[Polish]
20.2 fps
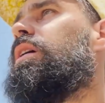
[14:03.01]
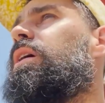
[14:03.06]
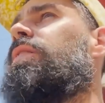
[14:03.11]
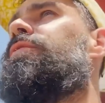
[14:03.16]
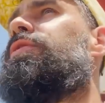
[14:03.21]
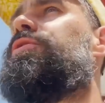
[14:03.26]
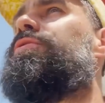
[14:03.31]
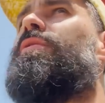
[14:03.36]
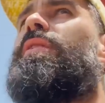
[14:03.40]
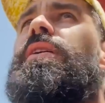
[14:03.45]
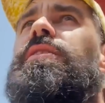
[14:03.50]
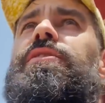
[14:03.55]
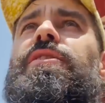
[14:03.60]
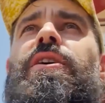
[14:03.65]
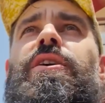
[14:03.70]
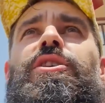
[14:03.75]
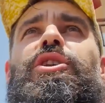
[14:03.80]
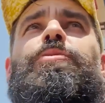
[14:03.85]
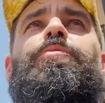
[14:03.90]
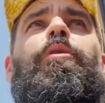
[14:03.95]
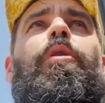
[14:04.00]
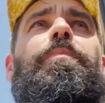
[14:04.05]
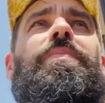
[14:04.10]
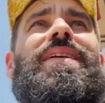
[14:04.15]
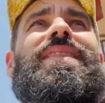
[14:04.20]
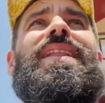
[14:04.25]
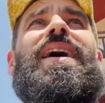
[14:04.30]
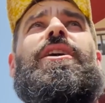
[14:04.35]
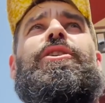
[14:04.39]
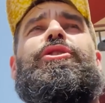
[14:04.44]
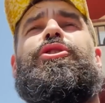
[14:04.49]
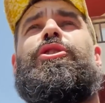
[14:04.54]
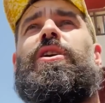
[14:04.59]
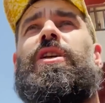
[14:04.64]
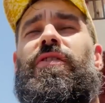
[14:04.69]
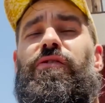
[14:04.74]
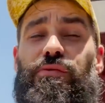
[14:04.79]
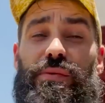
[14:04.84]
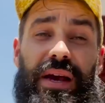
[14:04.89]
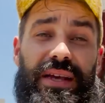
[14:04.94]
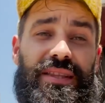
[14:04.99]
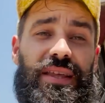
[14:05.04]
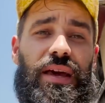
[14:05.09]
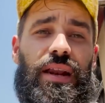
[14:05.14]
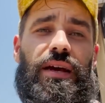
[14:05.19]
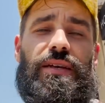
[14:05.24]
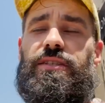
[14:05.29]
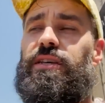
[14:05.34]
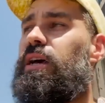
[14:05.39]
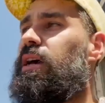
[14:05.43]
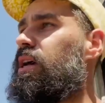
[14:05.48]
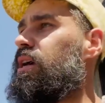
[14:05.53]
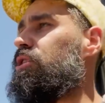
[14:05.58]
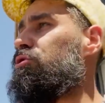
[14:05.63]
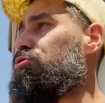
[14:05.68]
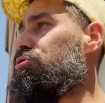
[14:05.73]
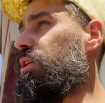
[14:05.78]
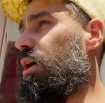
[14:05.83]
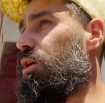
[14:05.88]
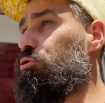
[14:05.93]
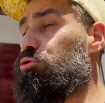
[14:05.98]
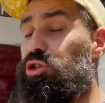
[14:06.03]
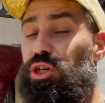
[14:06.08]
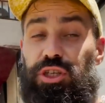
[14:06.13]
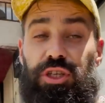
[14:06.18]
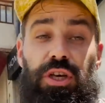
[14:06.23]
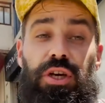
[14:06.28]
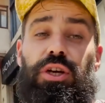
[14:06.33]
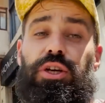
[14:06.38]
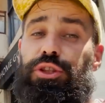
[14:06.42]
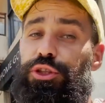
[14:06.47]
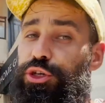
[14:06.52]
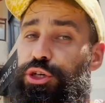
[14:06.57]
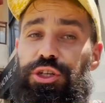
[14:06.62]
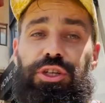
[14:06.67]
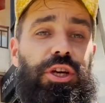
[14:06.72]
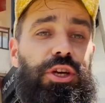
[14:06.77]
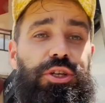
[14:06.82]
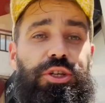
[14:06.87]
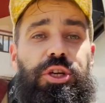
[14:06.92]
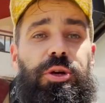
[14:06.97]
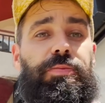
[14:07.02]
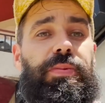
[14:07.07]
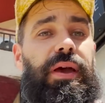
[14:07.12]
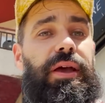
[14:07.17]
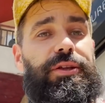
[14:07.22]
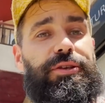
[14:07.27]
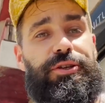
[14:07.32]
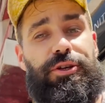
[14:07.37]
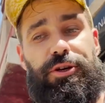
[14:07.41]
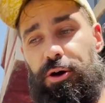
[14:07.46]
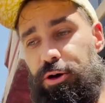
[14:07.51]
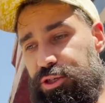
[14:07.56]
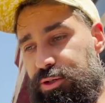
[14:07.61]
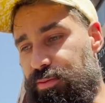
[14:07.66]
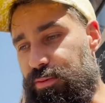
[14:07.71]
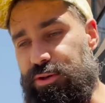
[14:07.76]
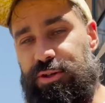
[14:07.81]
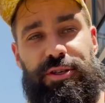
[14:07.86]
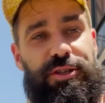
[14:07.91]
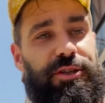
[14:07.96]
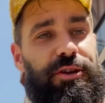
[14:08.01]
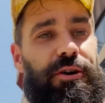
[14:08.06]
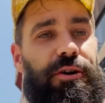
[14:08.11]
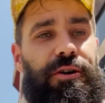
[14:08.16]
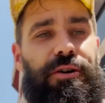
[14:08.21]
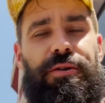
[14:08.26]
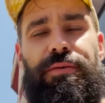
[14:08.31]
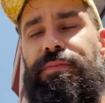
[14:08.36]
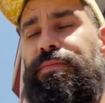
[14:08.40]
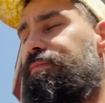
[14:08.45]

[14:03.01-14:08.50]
W Indonezji kiedyś było 15, nie wiem jak teraz, tutaj już jest 35. Kosmos, co?